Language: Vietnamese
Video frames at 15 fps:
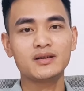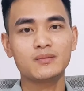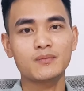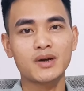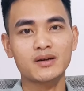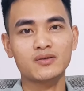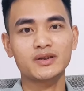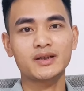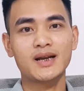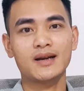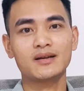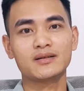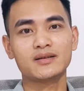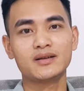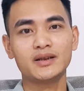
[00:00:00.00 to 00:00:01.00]
nhưng mà nó sẽ
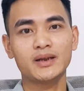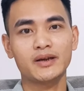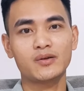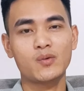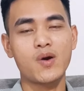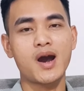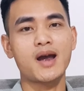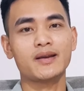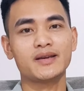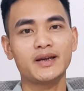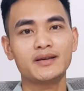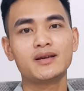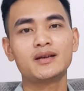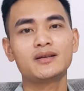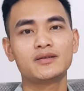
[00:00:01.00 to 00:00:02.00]
đạt được những cái thành quả
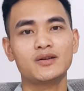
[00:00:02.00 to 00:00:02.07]
nhanh nhất